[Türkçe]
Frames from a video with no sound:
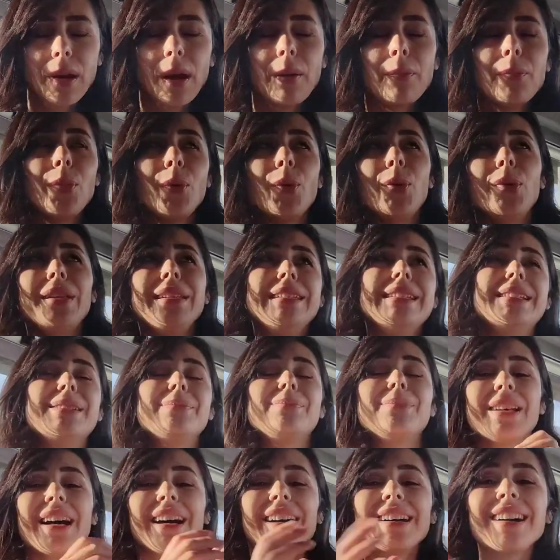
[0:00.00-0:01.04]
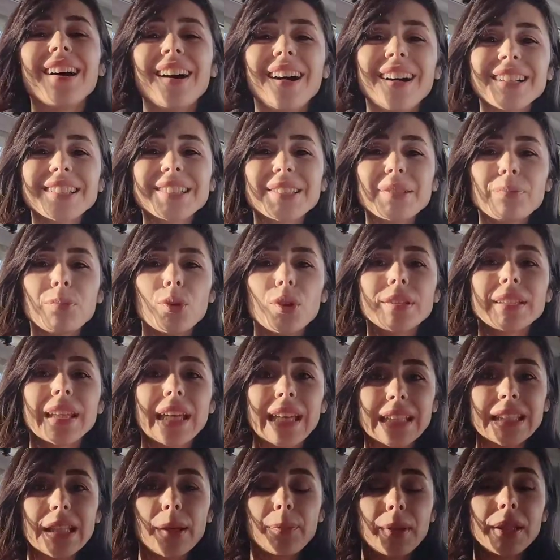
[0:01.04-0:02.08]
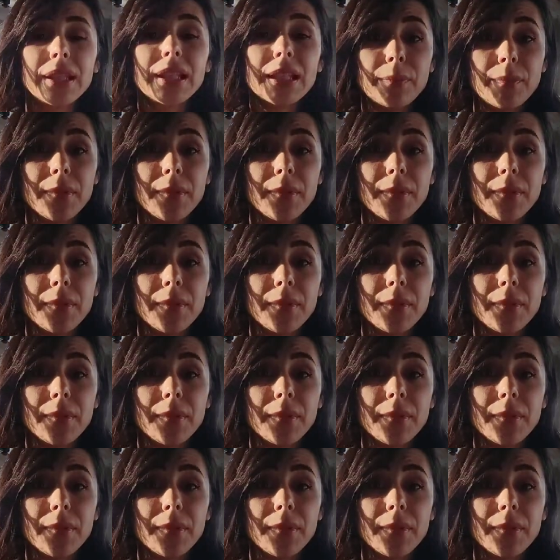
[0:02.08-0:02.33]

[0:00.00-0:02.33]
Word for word: Ben böyle ben kalktım böyle dayanabilir